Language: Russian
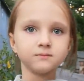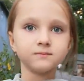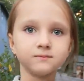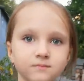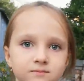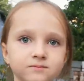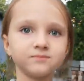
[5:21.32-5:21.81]
В
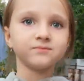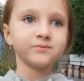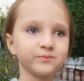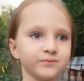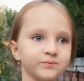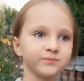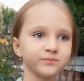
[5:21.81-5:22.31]
другой раз
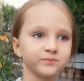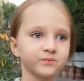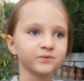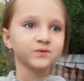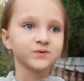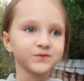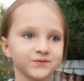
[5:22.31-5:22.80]
выиграешь,
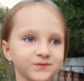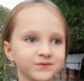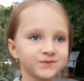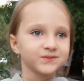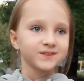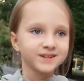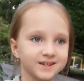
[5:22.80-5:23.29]
ничего
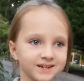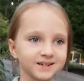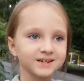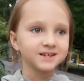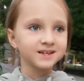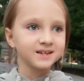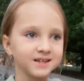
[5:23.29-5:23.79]
страшного.
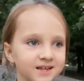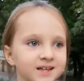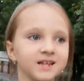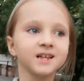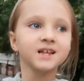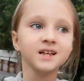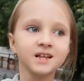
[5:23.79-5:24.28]
Вообще лучше не
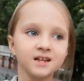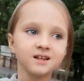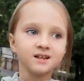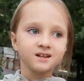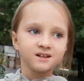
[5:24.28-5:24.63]
скоро.